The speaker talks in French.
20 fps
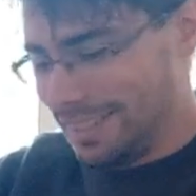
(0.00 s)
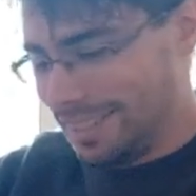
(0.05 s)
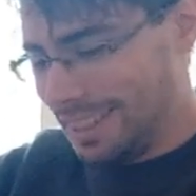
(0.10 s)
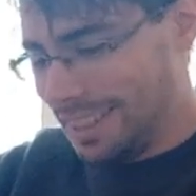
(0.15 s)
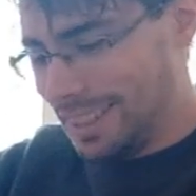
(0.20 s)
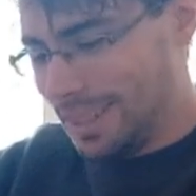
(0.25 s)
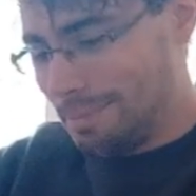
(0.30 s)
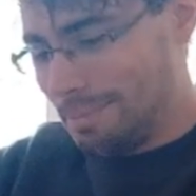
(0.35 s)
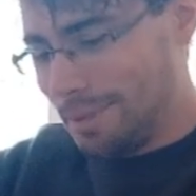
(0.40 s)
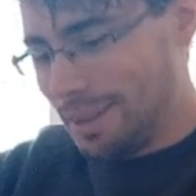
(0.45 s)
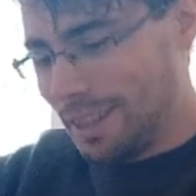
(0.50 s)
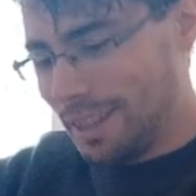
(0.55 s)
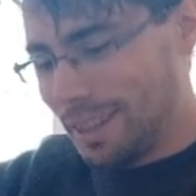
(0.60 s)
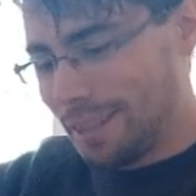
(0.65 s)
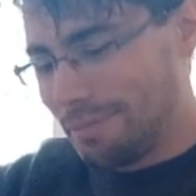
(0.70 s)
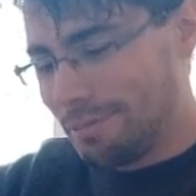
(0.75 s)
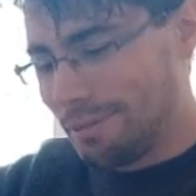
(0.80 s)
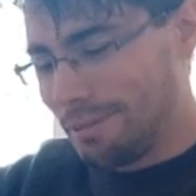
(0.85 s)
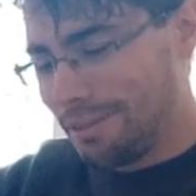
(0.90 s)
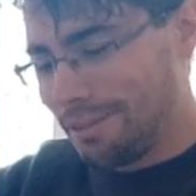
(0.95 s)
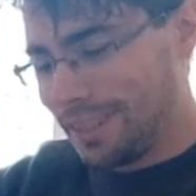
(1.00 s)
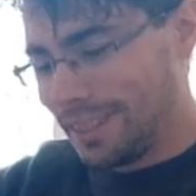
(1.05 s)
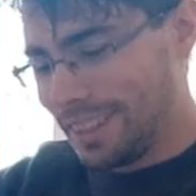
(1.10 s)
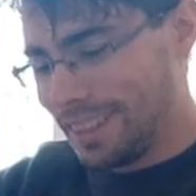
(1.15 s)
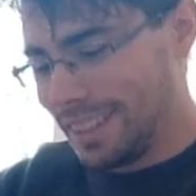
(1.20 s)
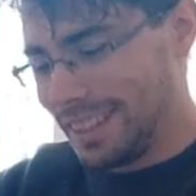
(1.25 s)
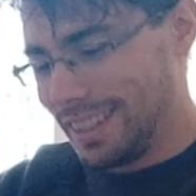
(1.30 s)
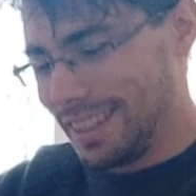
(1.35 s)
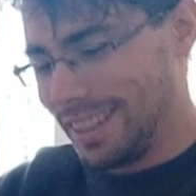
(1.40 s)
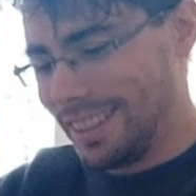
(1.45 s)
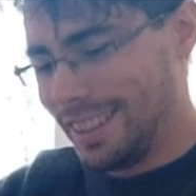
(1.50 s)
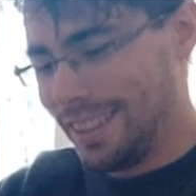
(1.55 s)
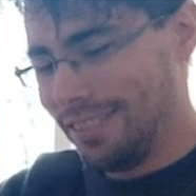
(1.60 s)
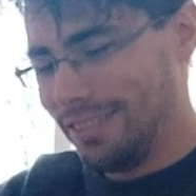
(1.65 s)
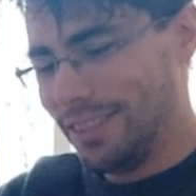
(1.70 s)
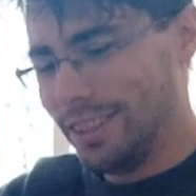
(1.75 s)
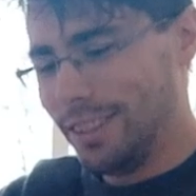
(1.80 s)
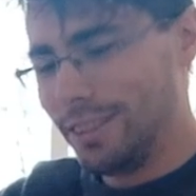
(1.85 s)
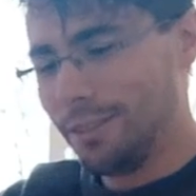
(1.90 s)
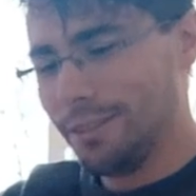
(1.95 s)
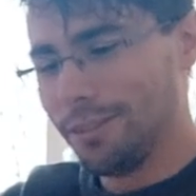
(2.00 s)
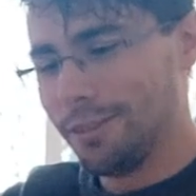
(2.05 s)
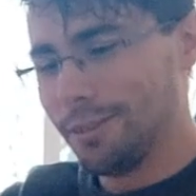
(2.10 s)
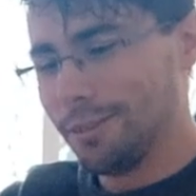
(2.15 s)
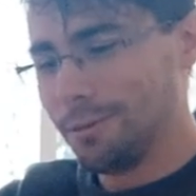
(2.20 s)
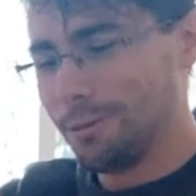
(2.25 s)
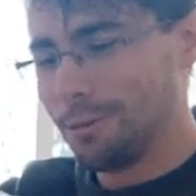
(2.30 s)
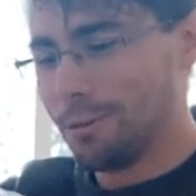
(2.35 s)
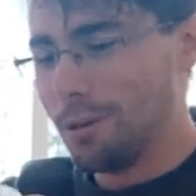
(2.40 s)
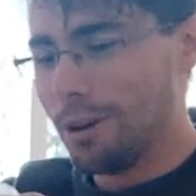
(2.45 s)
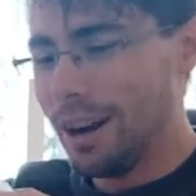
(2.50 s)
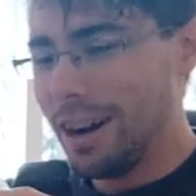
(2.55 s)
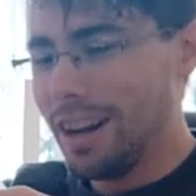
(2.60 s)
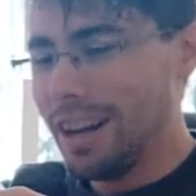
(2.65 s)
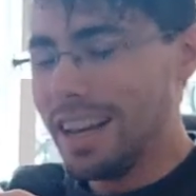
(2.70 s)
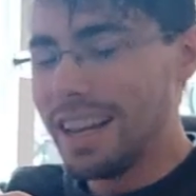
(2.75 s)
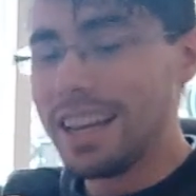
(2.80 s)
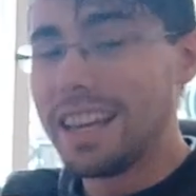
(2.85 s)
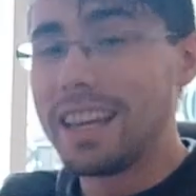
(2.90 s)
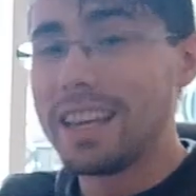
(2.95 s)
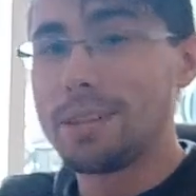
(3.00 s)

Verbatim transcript: t'inspirer pour faire des, des, vidéos ou quoi.